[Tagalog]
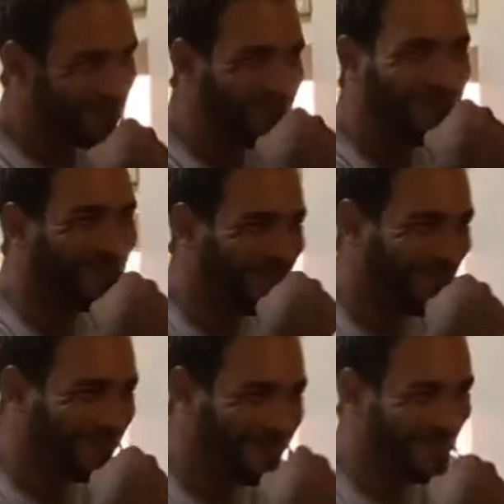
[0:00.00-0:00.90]

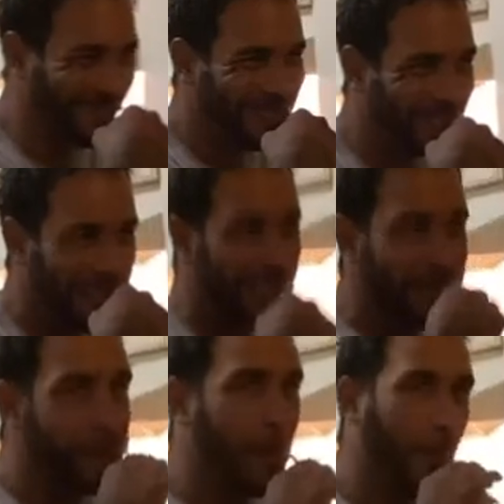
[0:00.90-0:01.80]
Sometimes
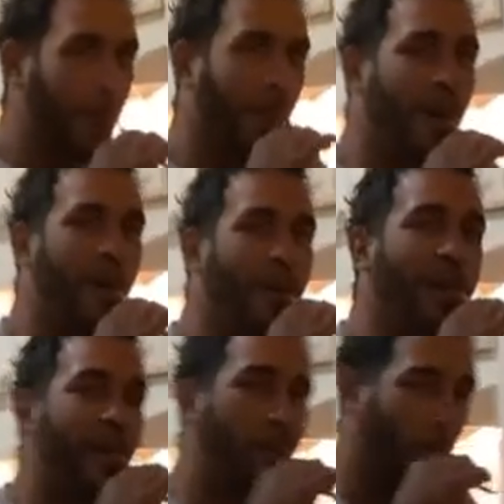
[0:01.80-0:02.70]
he look like
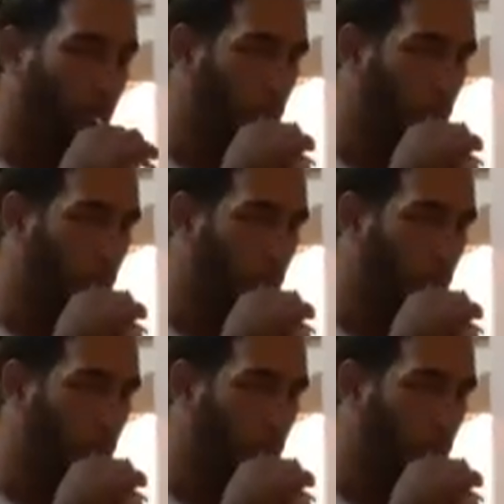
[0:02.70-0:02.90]
oh. black